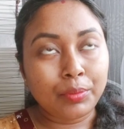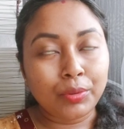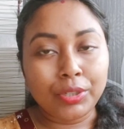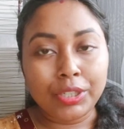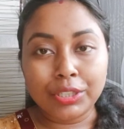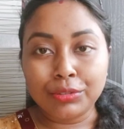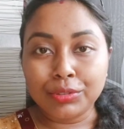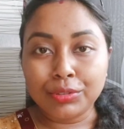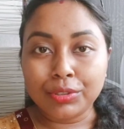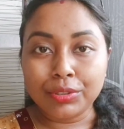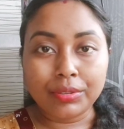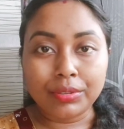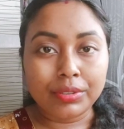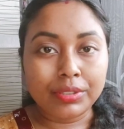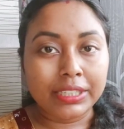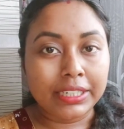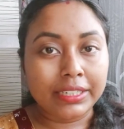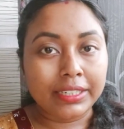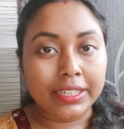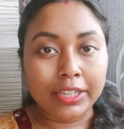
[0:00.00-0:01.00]
পনে দুটো
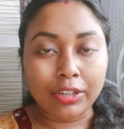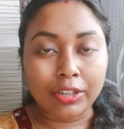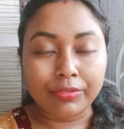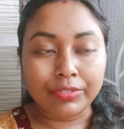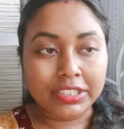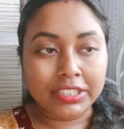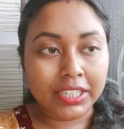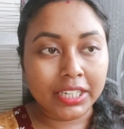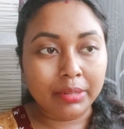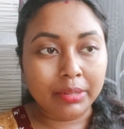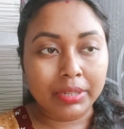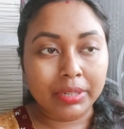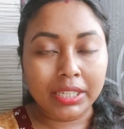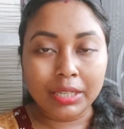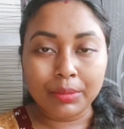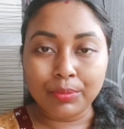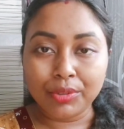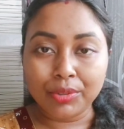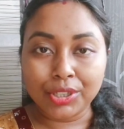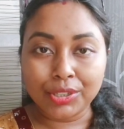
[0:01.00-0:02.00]
দেড়টায় অফিস থেকে
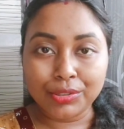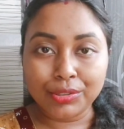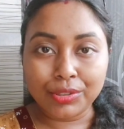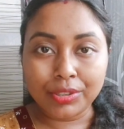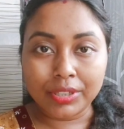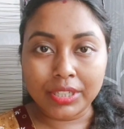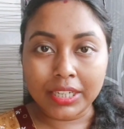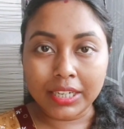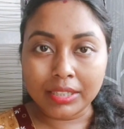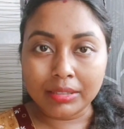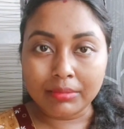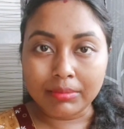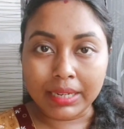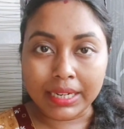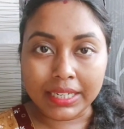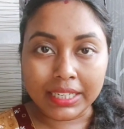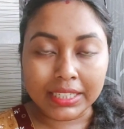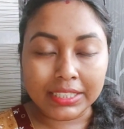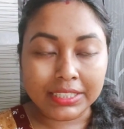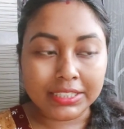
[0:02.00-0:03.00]
বেরিয়ে পনে দুটো নাগাদ
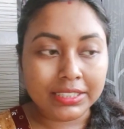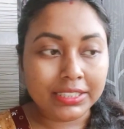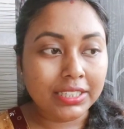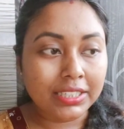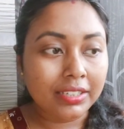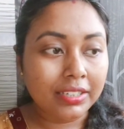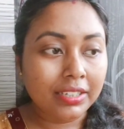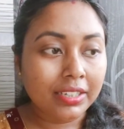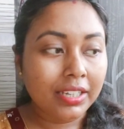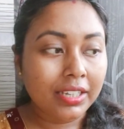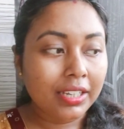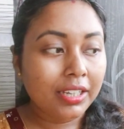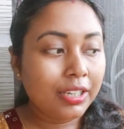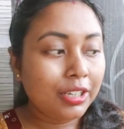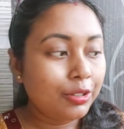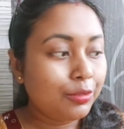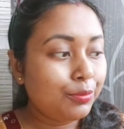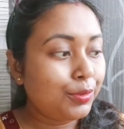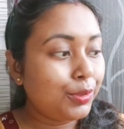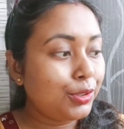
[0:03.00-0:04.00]
বাড়ি এসেছি
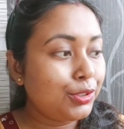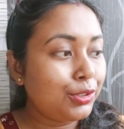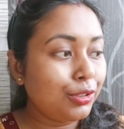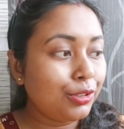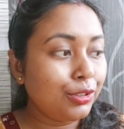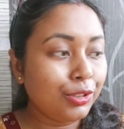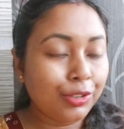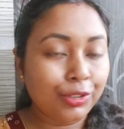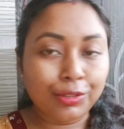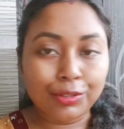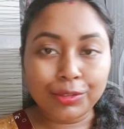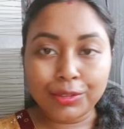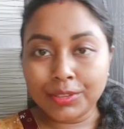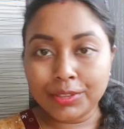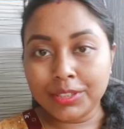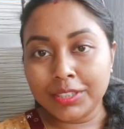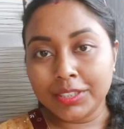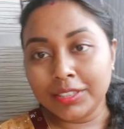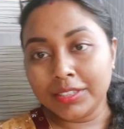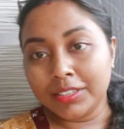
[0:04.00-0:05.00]
প্রচণ্ড
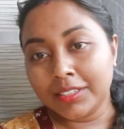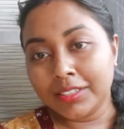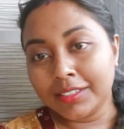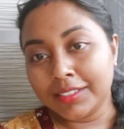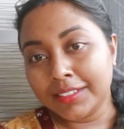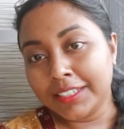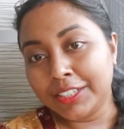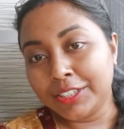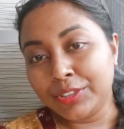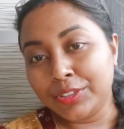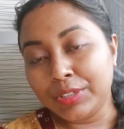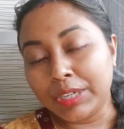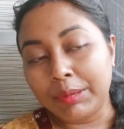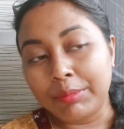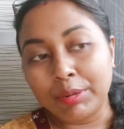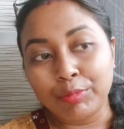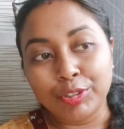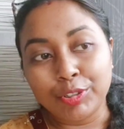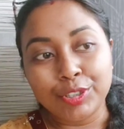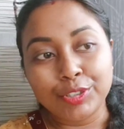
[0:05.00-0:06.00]
রোদ কিন্তু
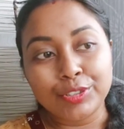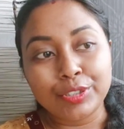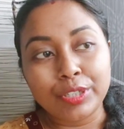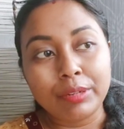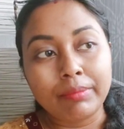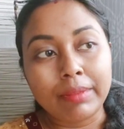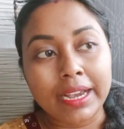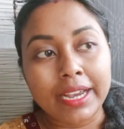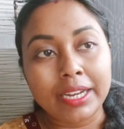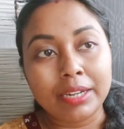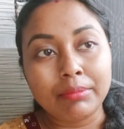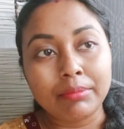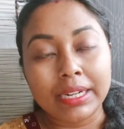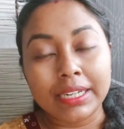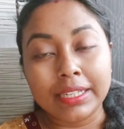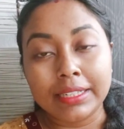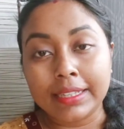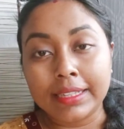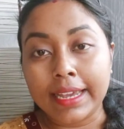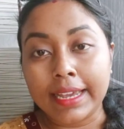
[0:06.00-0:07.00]
আমার মনে হচ্ছিলো মায়ের
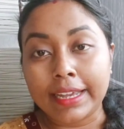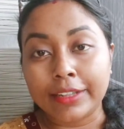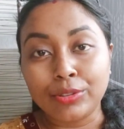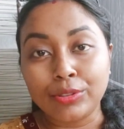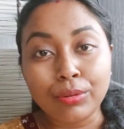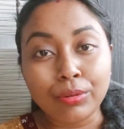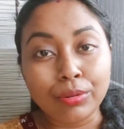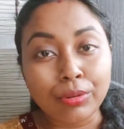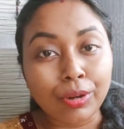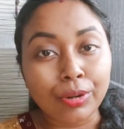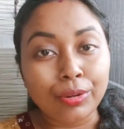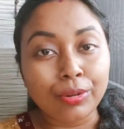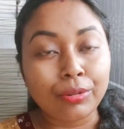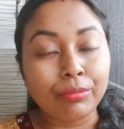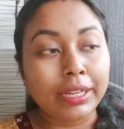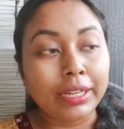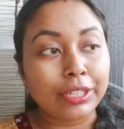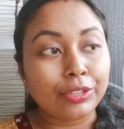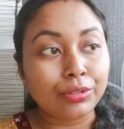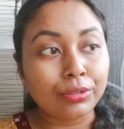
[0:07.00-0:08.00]
বাড়িতে এত
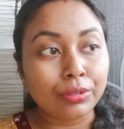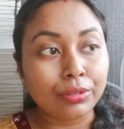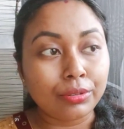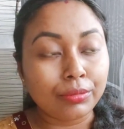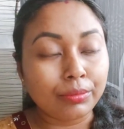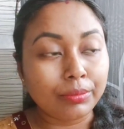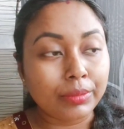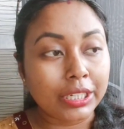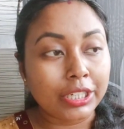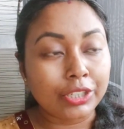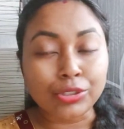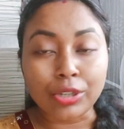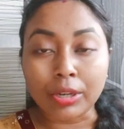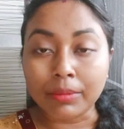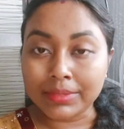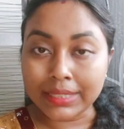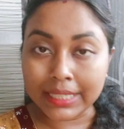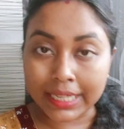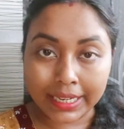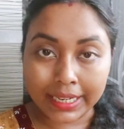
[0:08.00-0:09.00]
গরম এত মানে
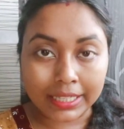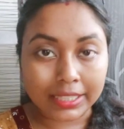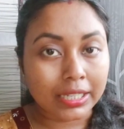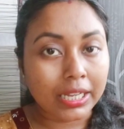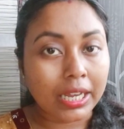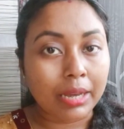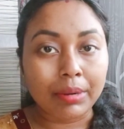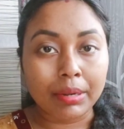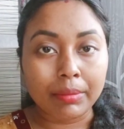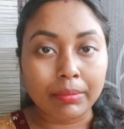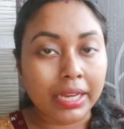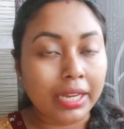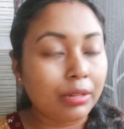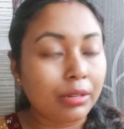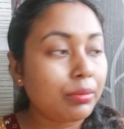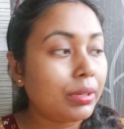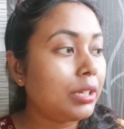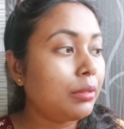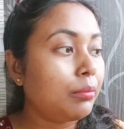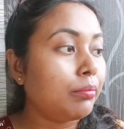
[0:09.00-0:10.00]
সব জায়গাতে আমার
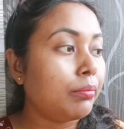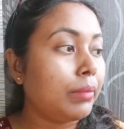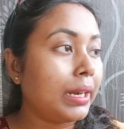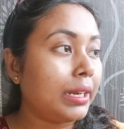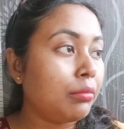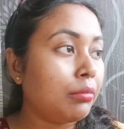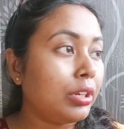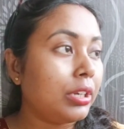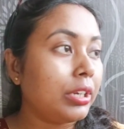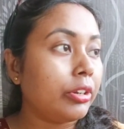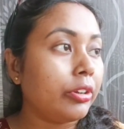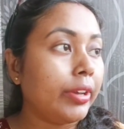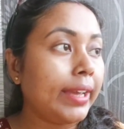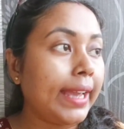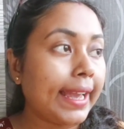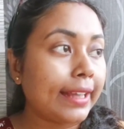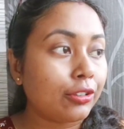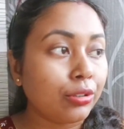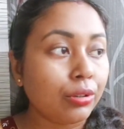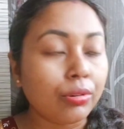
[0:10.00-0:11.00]
মায়ের বাড়ি বাড়ি বলে নয়
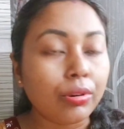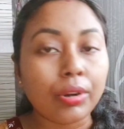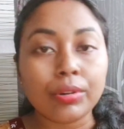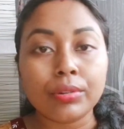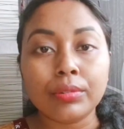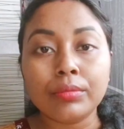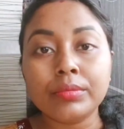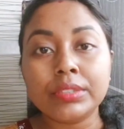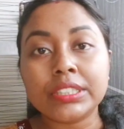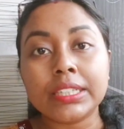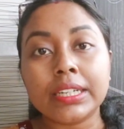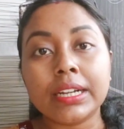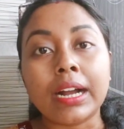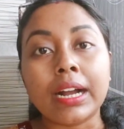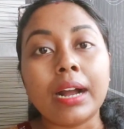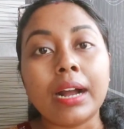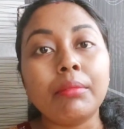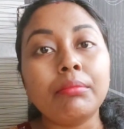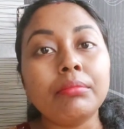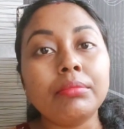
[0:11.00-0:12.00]
এত গরম যে
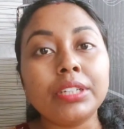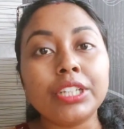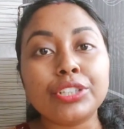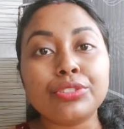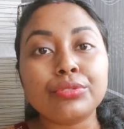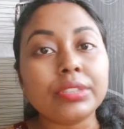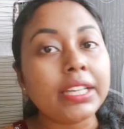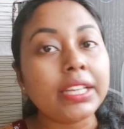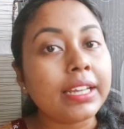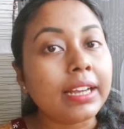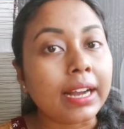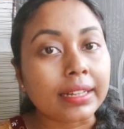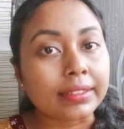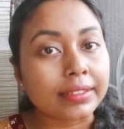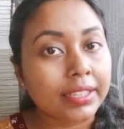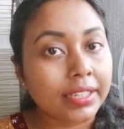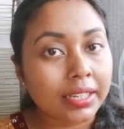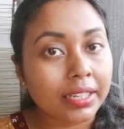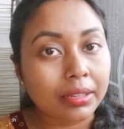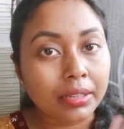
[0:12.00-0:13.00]
ঘাম কিছুতেই গা
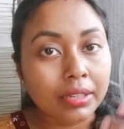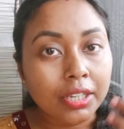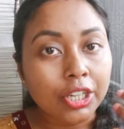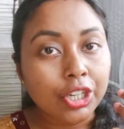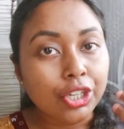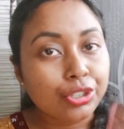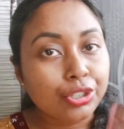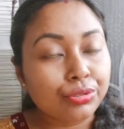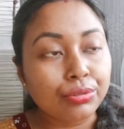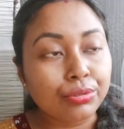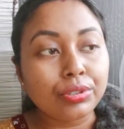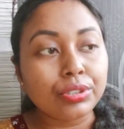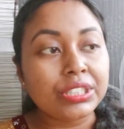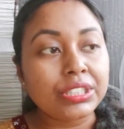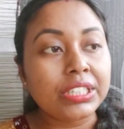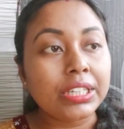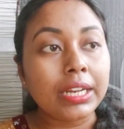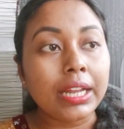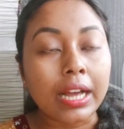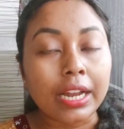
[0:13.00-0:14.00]
থেকে
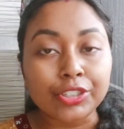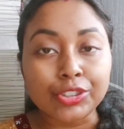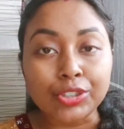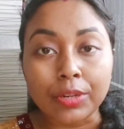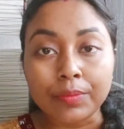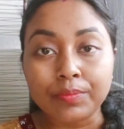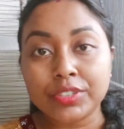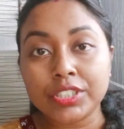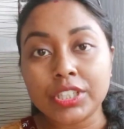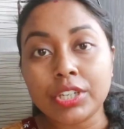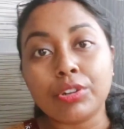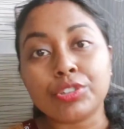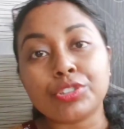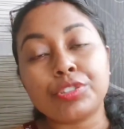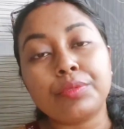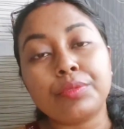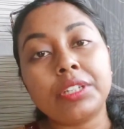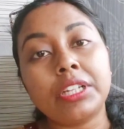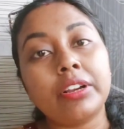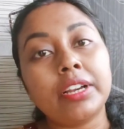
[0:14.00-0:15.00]
শুকোচ্ছে না আর সবচেয়ে
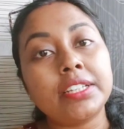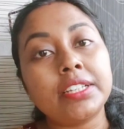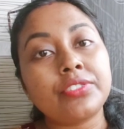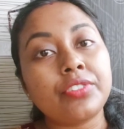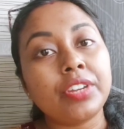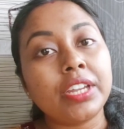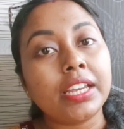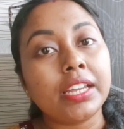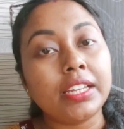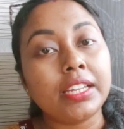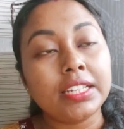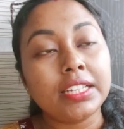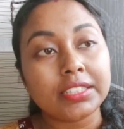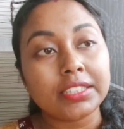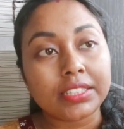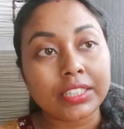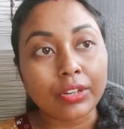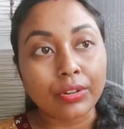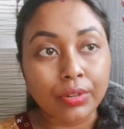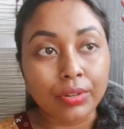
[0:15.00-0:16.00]
অসুবিধা হয় স্ত্রীকে নিয়ে
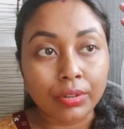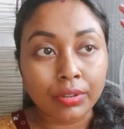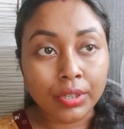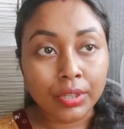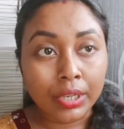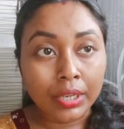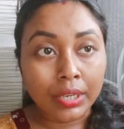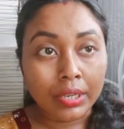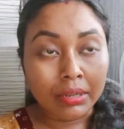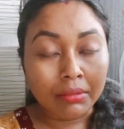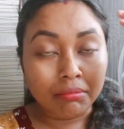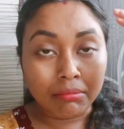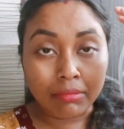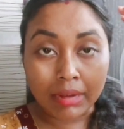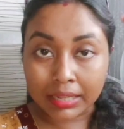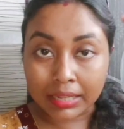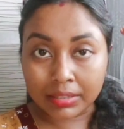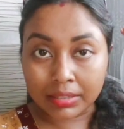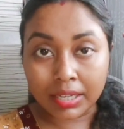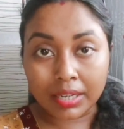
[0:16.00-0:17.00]
যেটা হলো
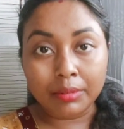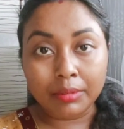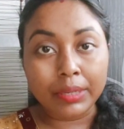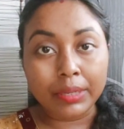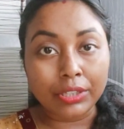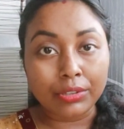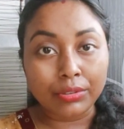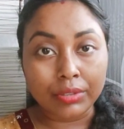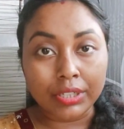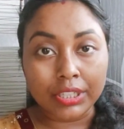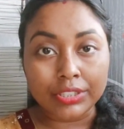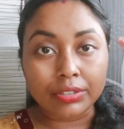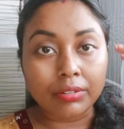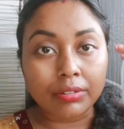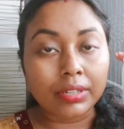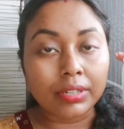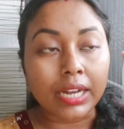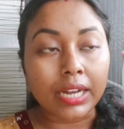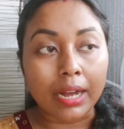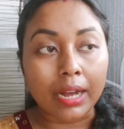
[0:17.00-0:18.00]
মাথার ভেতরে
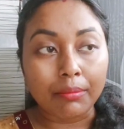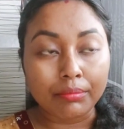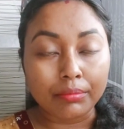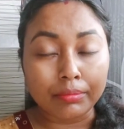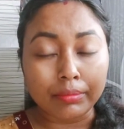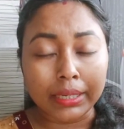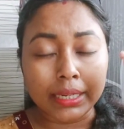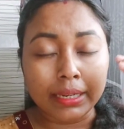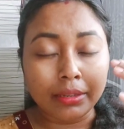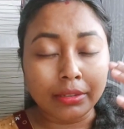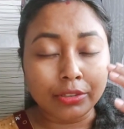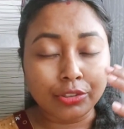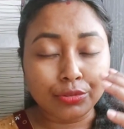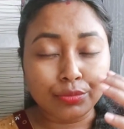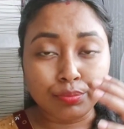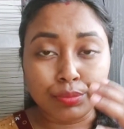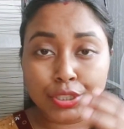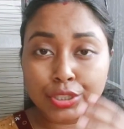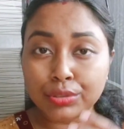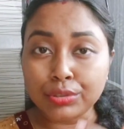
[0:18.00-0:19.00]
যখন ঘাম মানে
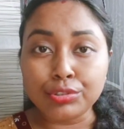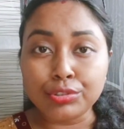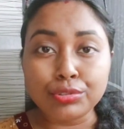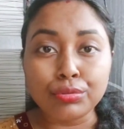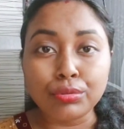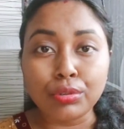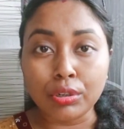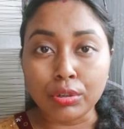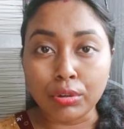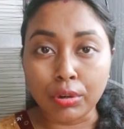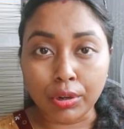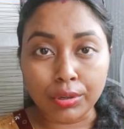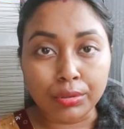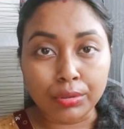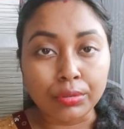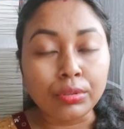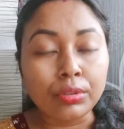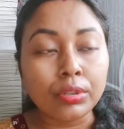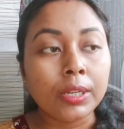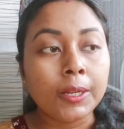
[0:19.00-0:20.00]
ভীষণ চুল ঘন